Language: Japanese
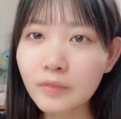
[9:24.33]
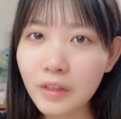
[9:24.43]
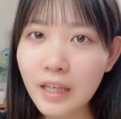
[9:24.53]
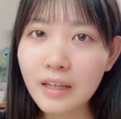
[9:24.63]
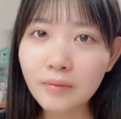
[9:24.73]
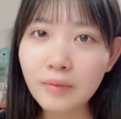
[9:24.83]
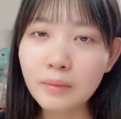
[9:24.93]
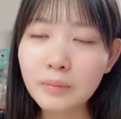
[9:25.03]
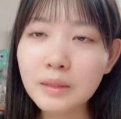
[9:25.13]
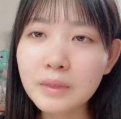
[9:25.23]
ので
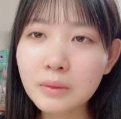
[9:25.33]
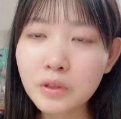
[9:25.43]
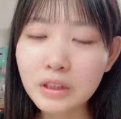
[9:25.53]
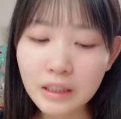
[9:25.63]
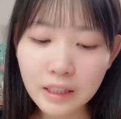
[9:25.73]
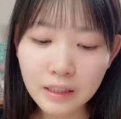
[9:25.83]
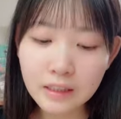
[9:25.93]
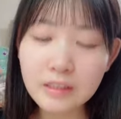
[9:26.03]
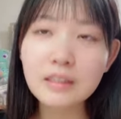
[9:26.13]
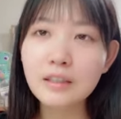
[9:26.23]
めちゃめちゃ申し訳ない
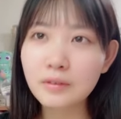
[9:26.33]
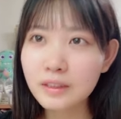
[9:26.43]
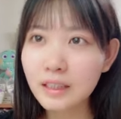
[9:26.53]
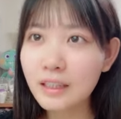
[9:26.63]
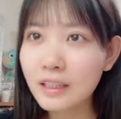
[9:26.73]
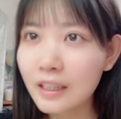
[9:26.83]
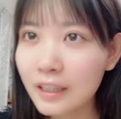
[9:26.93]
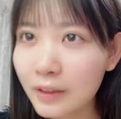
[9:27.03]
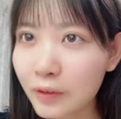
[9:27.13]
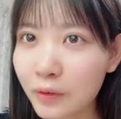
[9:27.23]
んですけど先に
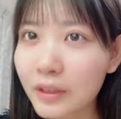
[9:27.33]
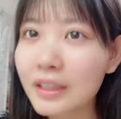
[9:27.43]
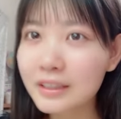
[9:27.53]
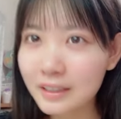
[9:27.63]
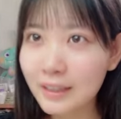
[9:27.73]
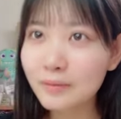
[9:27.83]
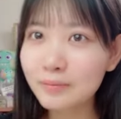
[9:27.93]
ランキング読んでいいですか